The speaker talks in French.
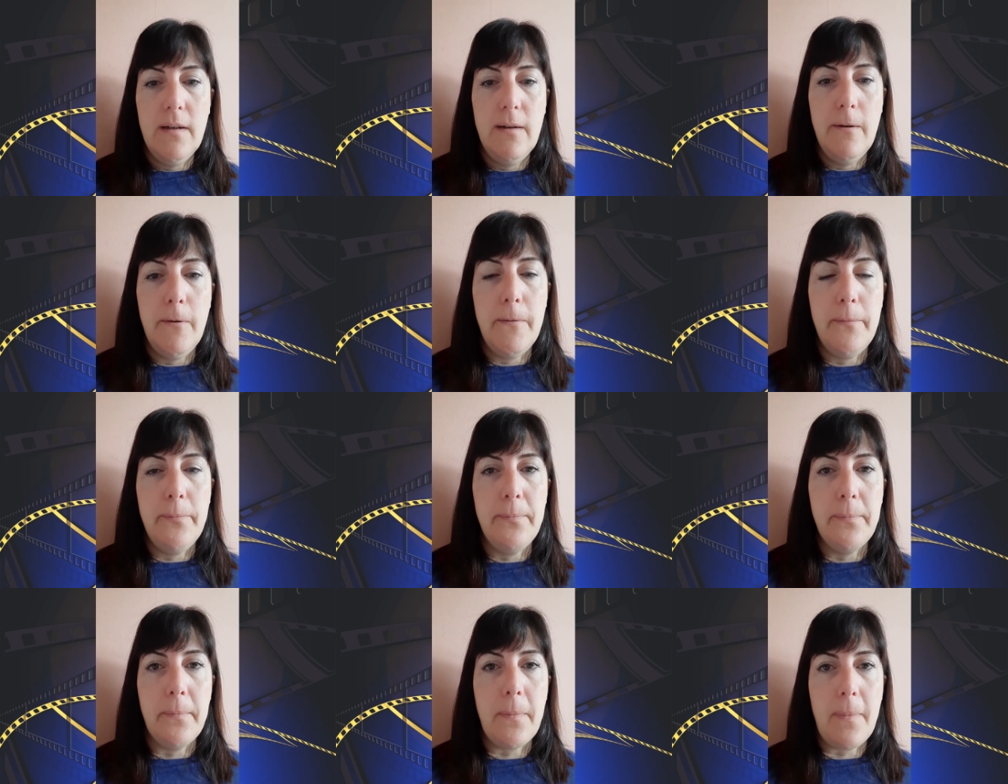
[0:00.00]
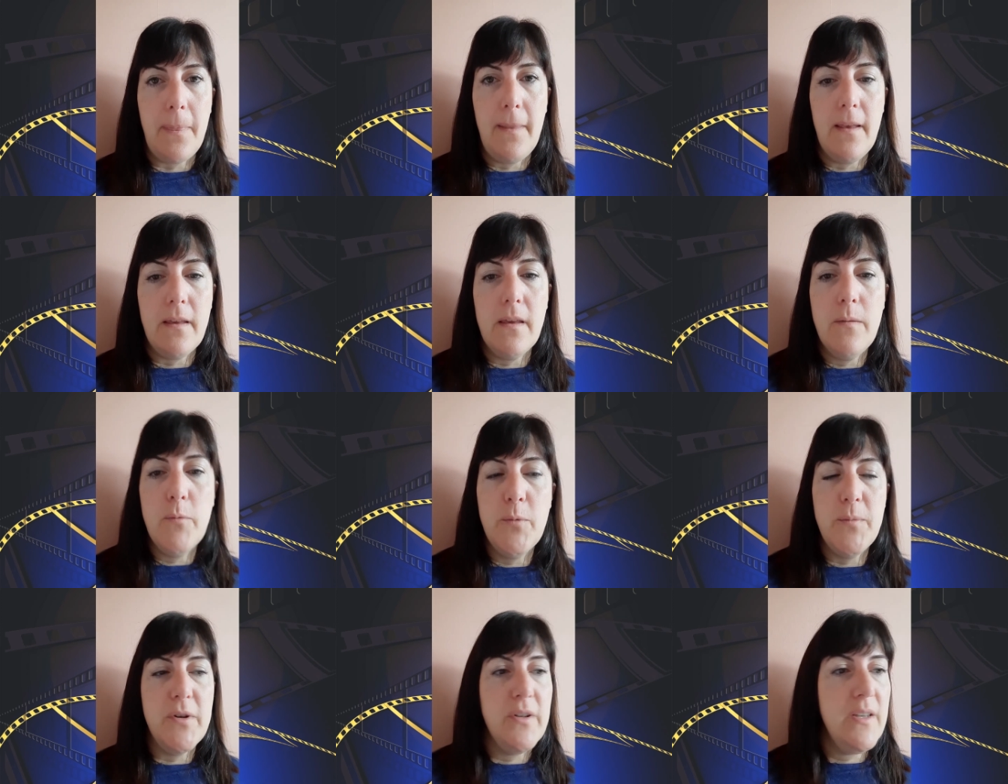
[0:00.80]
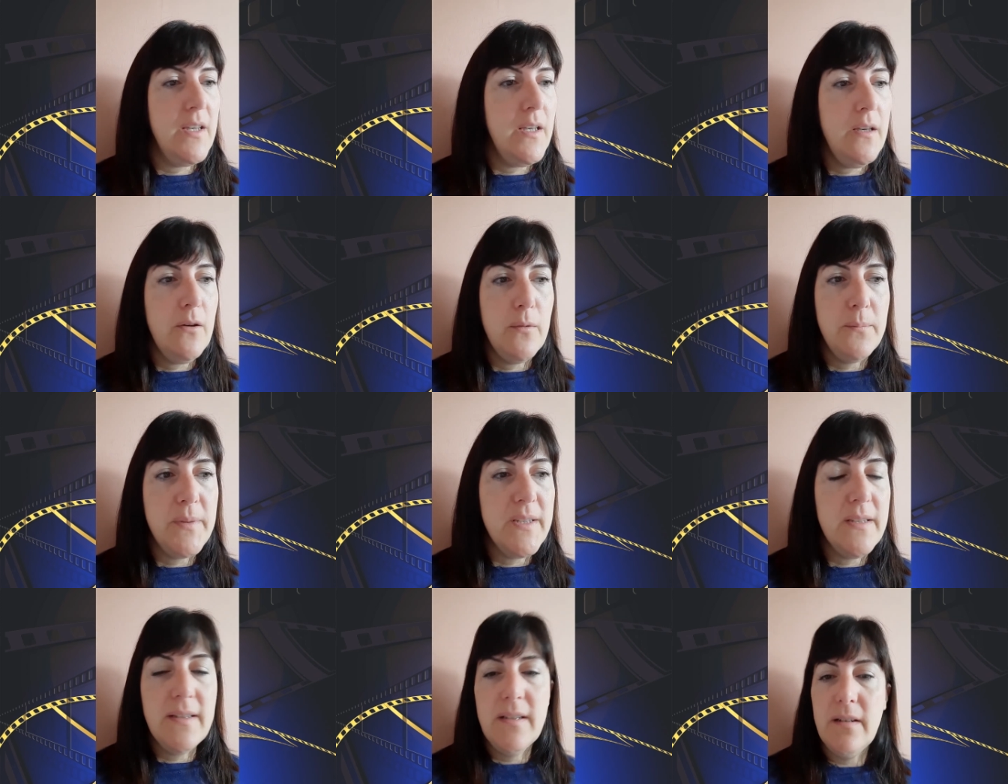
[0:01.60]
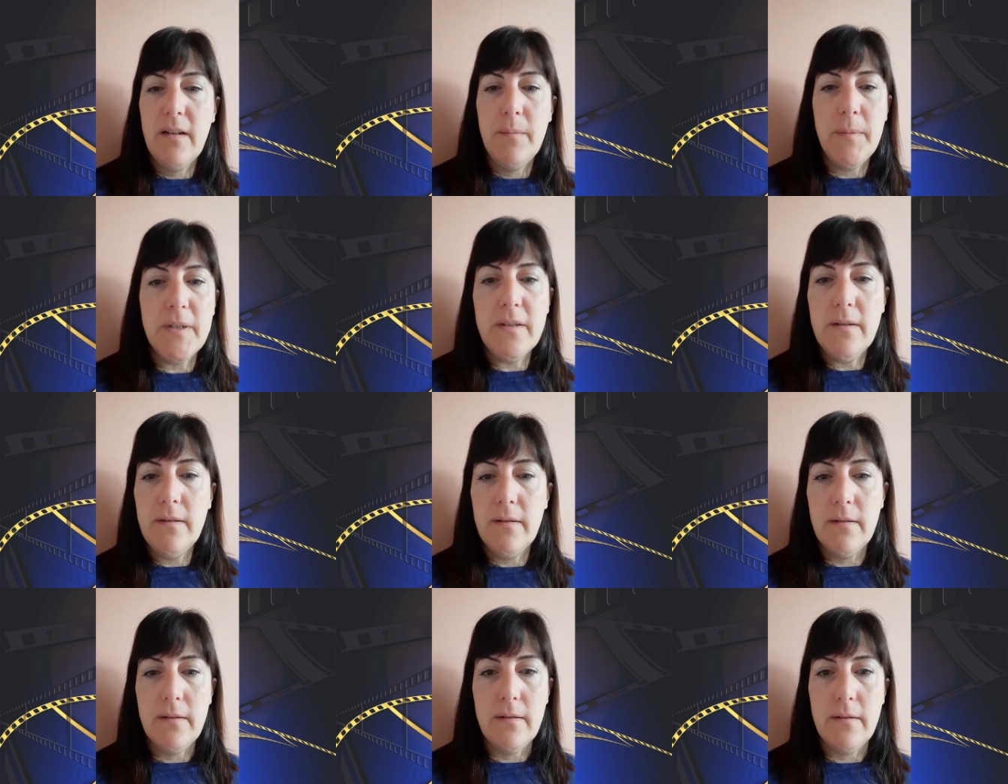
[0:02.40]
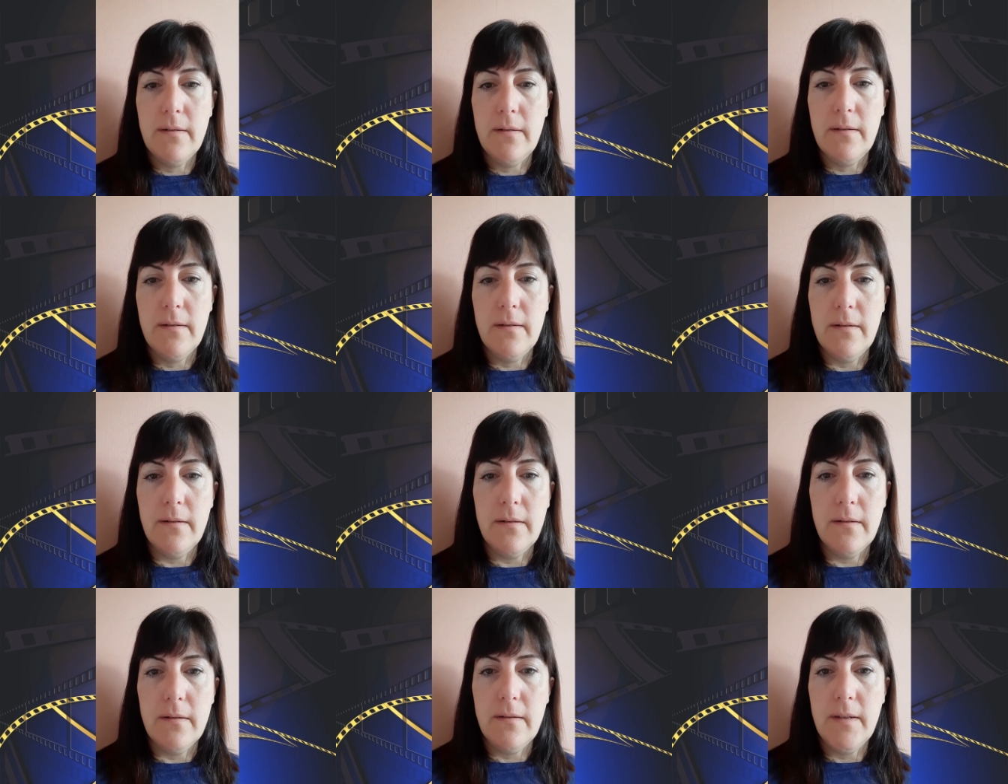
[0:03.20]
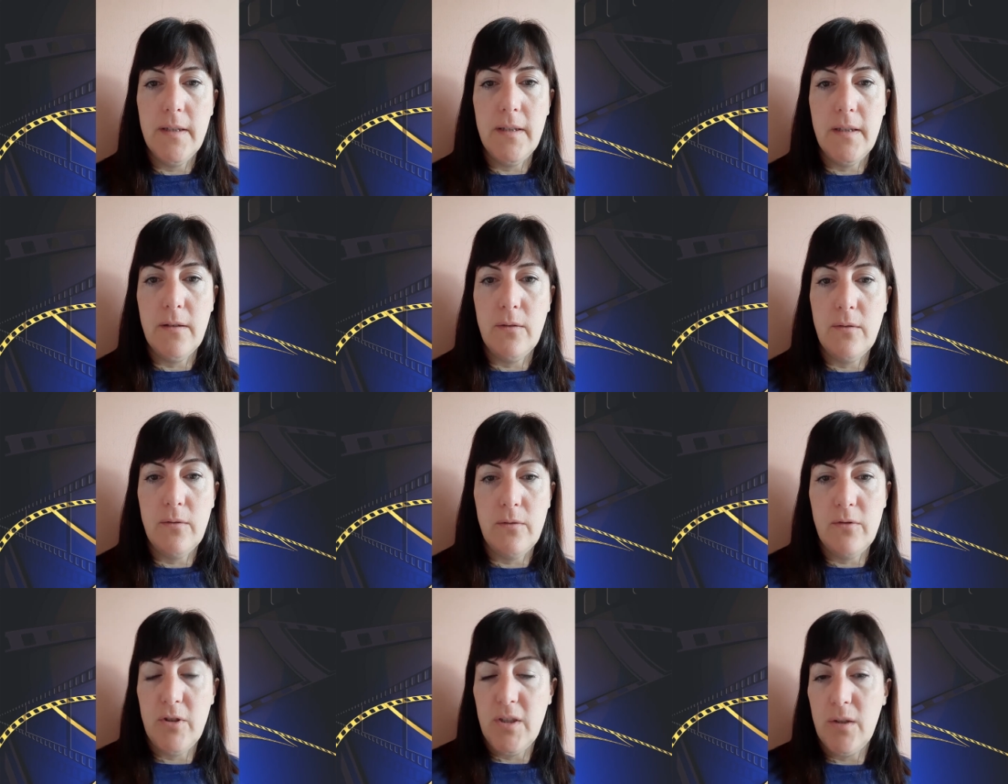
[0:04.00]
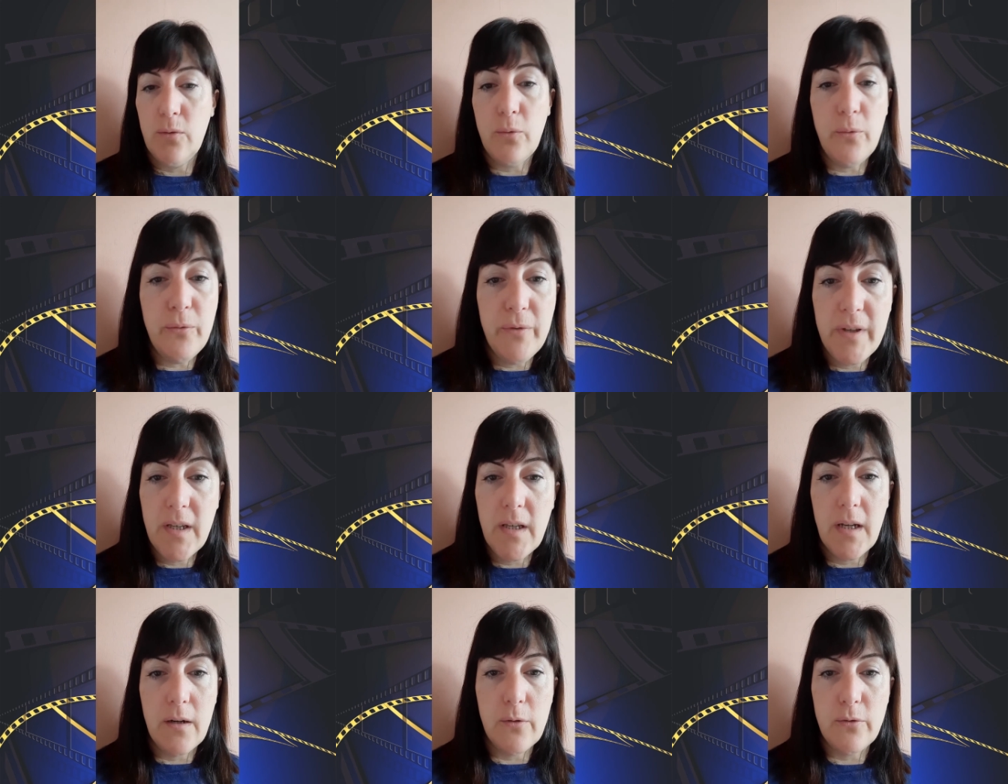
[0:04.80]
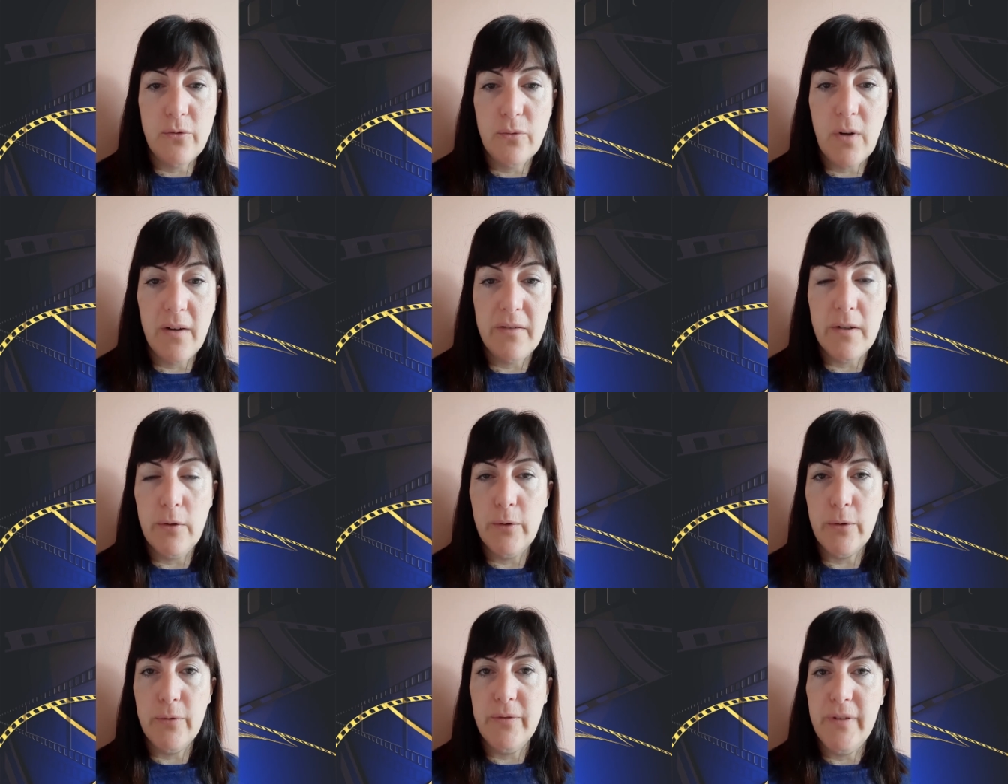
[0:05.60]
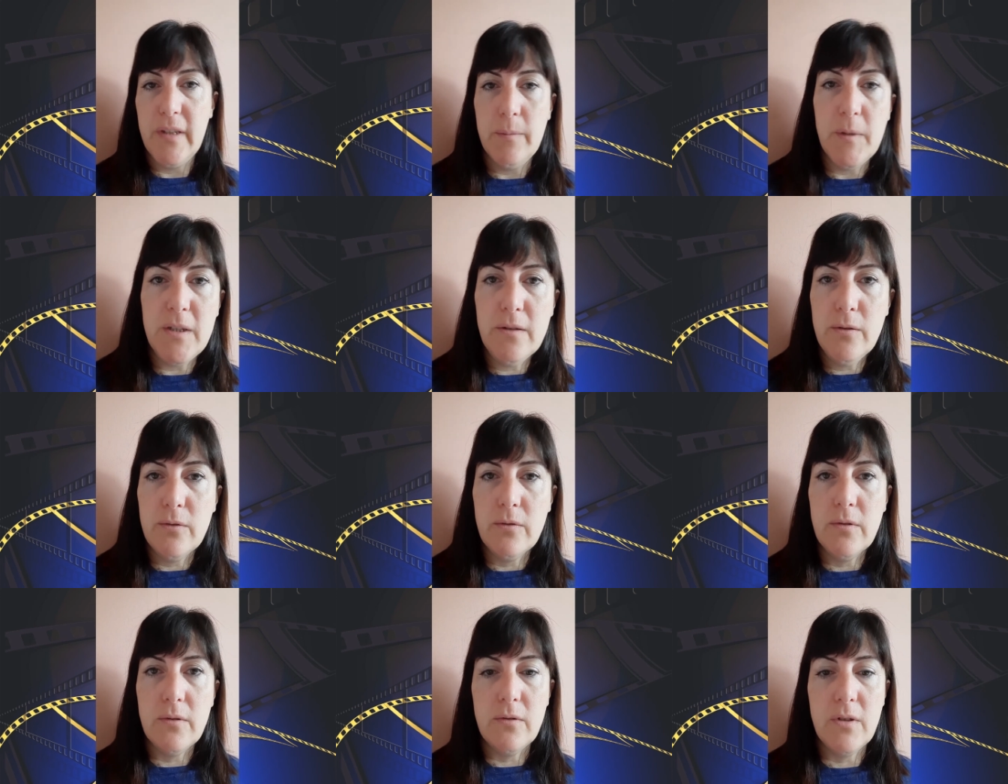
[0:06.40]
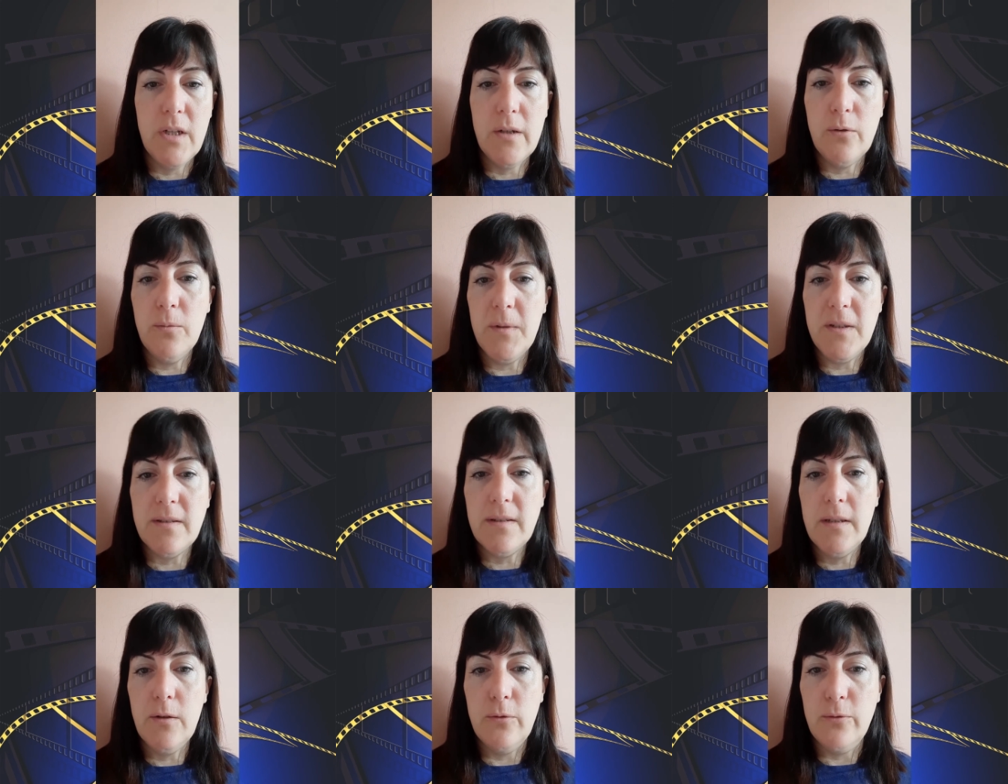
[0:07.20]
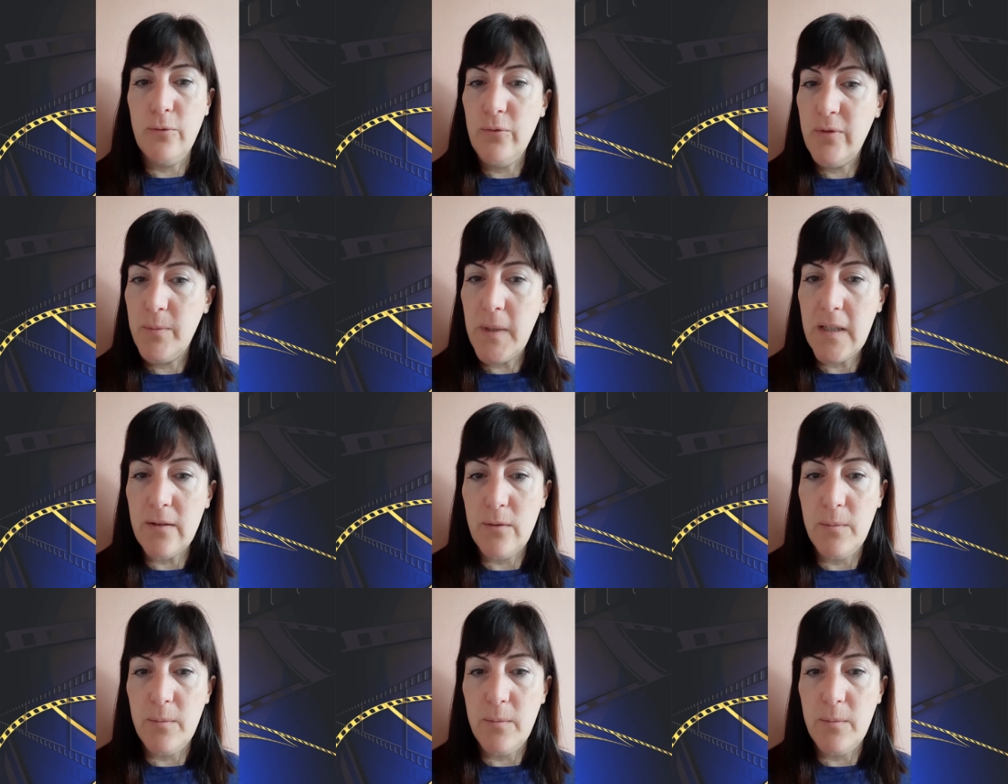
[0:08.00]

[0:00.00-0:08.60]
euh, il me manquait un petit élément euh, et que j'ai trouvé quelques jours avant le confinement. Donc, euh, je l'ai commencé le 12 mars